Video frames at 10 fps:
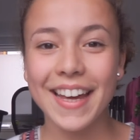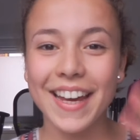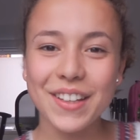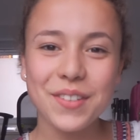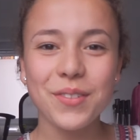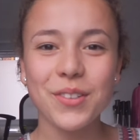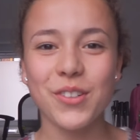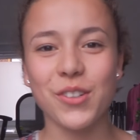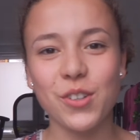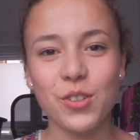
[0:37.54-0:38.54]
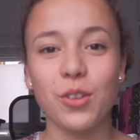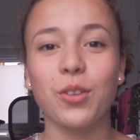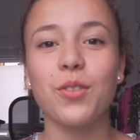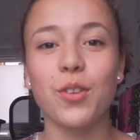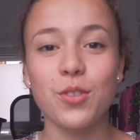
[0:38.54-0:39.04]
Hey tout le monde, aujourd'hui on se
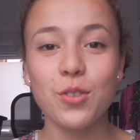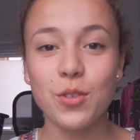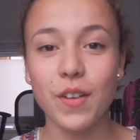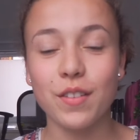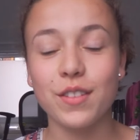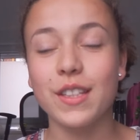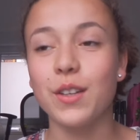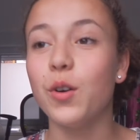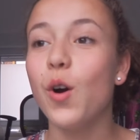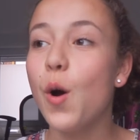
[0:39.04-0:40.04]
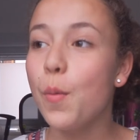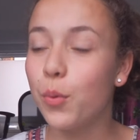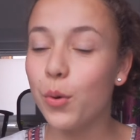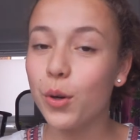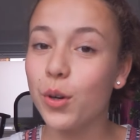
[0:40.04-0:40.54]
retrouve dans une nouvelle vidéo
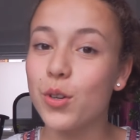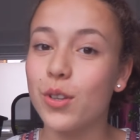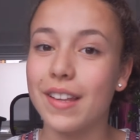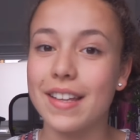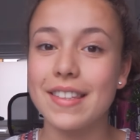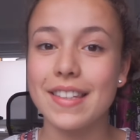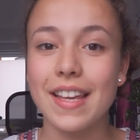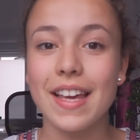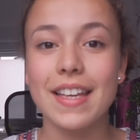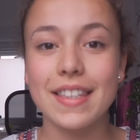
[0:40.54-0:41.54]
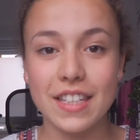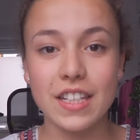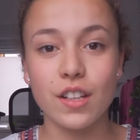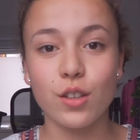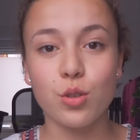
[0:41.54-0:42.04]
pour que je teste
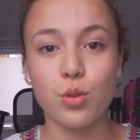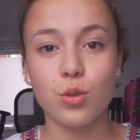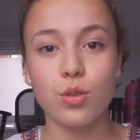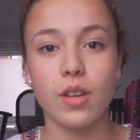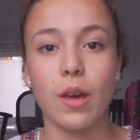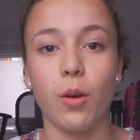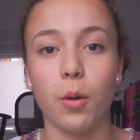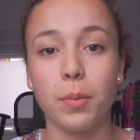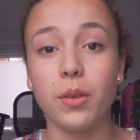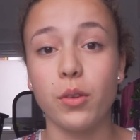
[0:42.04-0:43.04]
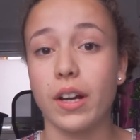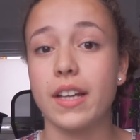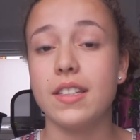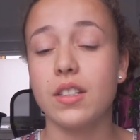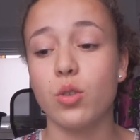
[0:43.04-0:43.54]
6 astuces euh,
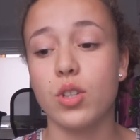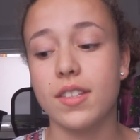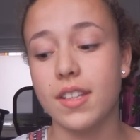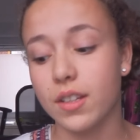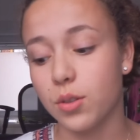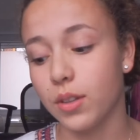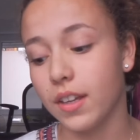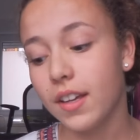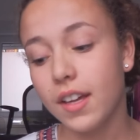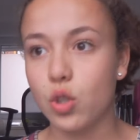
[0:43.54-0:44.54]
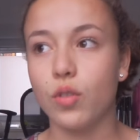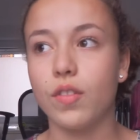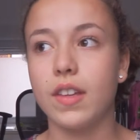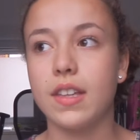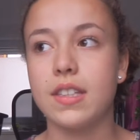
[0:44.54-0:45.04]
Pinterest que j'ai sélectionnées. Je
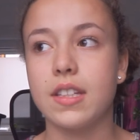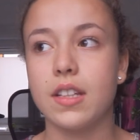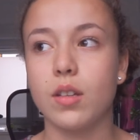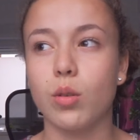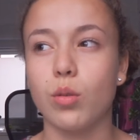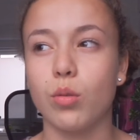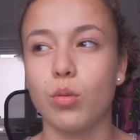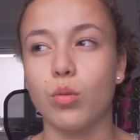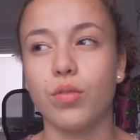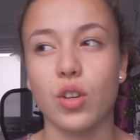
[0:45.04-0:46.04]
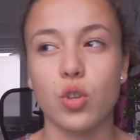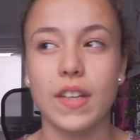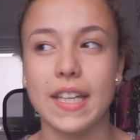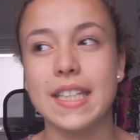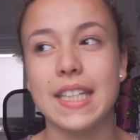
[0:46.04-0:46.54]
vais, euh, je
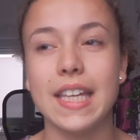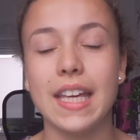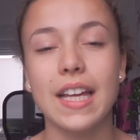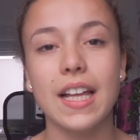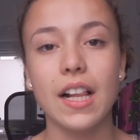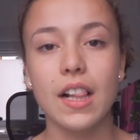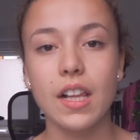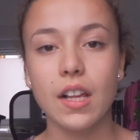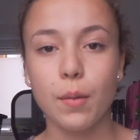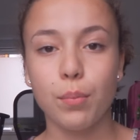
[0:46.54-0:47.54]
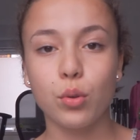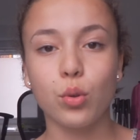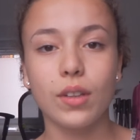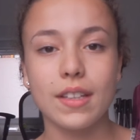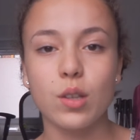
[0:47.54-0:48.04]
vais essayer
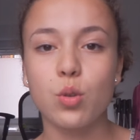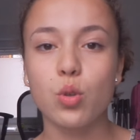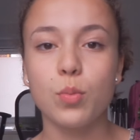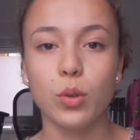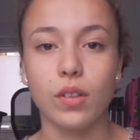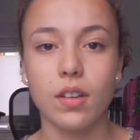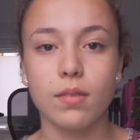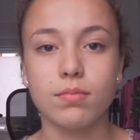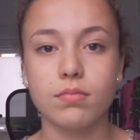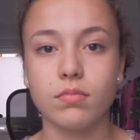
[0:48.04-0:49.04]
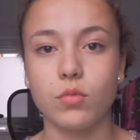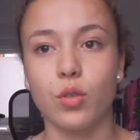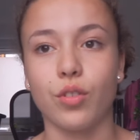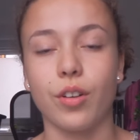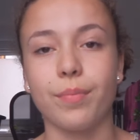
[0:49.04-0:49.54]
plutôt des astuces beauté,
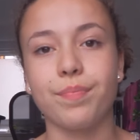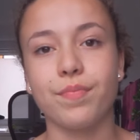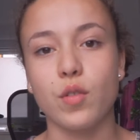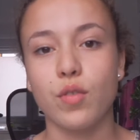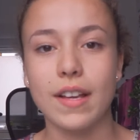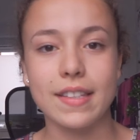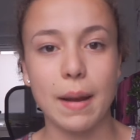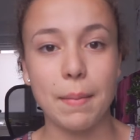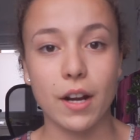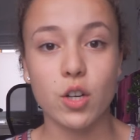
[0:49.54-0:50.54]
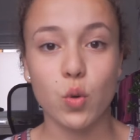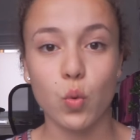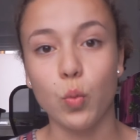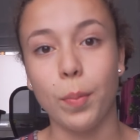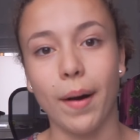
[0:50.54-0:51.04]
donc voilà, voir si elles marchent
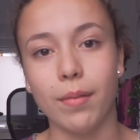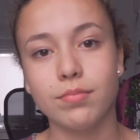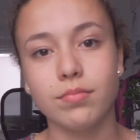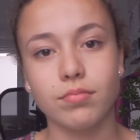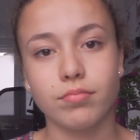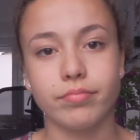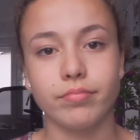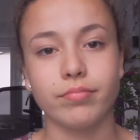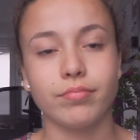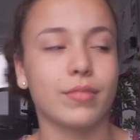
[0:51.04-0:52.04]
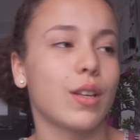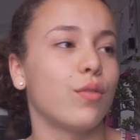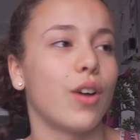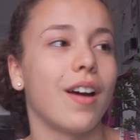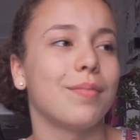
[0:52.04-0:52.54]
ou pas.
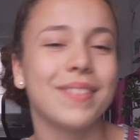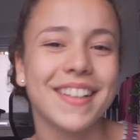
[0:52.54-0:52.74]
Voilà.